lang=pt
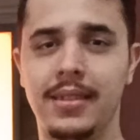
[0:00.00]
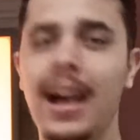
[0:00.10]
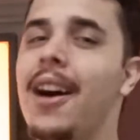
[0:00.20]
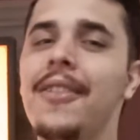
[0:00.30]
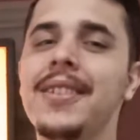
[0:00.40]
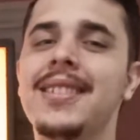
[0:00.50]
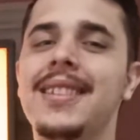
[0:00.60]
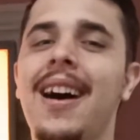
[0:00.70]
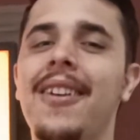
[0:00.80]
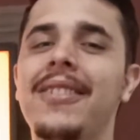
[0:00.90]
Salve,
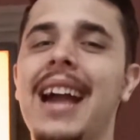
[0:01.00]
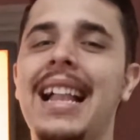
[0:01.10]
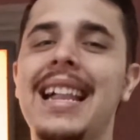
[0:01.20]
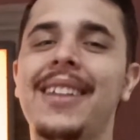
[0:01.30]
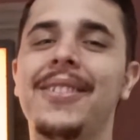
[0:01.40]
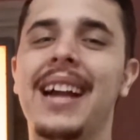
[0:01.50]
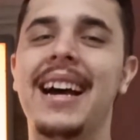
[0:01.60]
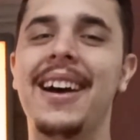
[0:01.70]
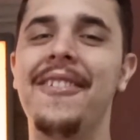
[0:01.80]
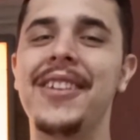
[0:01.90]
salve galera do
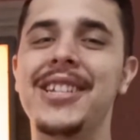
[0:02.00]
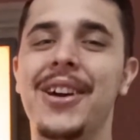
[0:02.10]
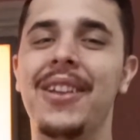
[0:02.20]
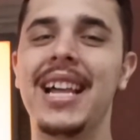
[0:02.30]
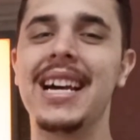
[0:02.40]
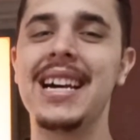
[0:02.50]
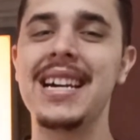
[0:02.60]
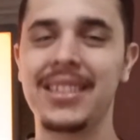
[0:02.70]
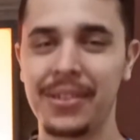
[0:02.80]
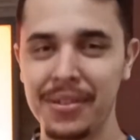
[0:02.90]
canal Veja o
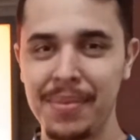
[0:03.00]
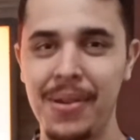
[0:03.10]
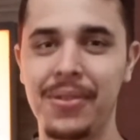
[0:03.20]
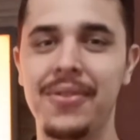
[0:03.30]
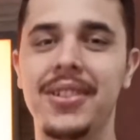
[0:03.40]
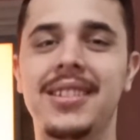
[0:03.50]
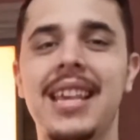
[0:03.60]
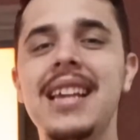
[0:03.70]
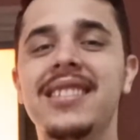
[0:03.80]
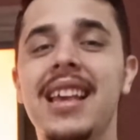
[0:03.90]
Lance, tudo bom com
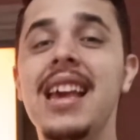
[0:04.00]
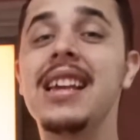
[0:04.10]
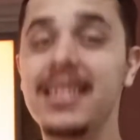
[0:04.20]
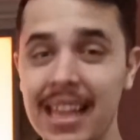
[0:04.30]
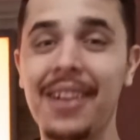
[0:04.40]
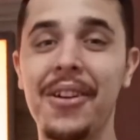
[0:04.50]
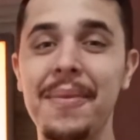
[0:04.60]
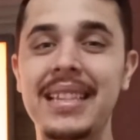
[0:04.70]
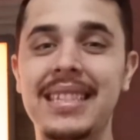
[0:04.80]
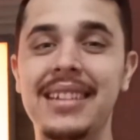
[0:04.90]
vocês? Está
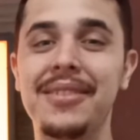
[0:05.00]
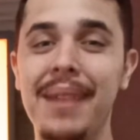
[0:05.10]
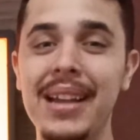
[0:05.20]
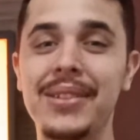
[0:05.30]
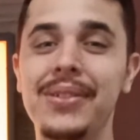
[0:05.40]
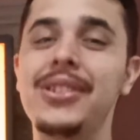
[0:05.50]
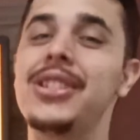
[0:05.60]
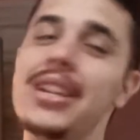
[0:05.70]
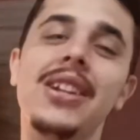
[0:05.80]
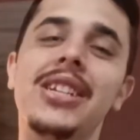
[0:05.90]
começando mais um
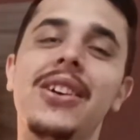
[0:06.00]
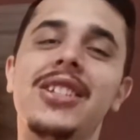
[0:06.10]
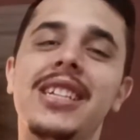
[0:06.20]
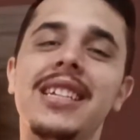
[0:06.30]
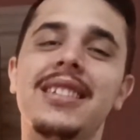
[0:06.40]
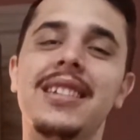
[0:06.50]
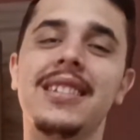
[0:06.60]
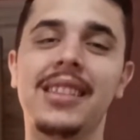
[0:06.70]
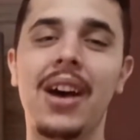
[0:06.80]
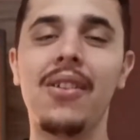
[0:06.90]
Giro de
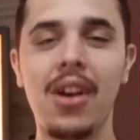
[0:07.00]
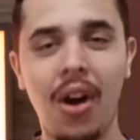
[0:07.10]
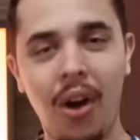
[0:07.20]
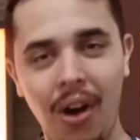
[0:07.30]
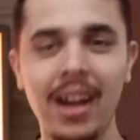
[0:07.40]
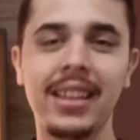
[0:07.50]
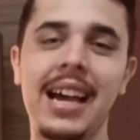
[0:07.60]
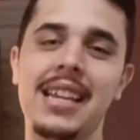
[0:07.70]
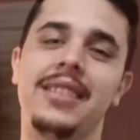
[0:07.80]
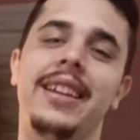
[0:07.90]
Notícias, então
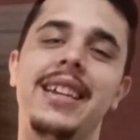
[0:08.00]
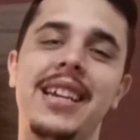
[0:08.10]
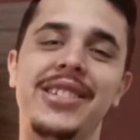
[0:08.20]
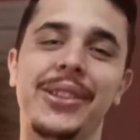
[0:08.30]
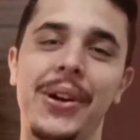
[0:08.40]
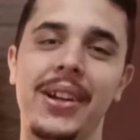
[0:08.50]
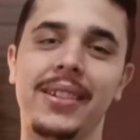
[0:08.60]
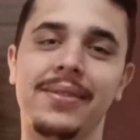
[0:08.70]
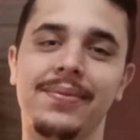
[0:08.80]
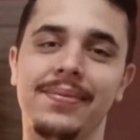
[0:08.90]
roda a intro aí, editor!